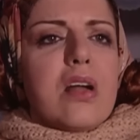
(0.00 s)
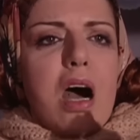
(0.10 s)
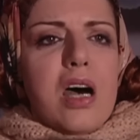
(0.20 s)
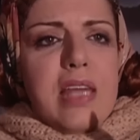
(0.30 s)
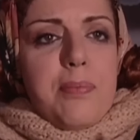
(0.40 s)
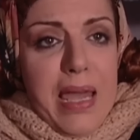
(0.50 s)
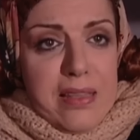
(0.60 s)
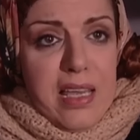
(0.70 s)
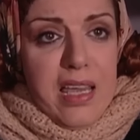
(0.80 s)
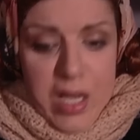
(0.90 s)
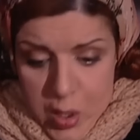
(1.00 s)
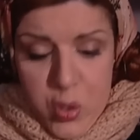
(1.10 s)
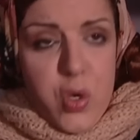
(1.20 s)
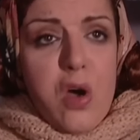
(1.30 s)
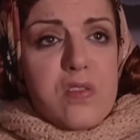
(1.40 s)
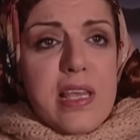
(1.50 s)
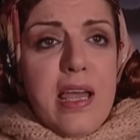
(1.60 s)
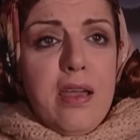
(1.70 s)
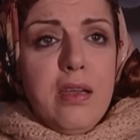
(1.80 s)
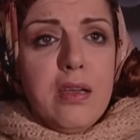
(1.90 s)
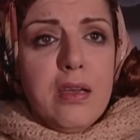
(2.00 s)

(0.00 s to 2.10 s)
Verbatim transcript: لك هذا بيتي وجوزي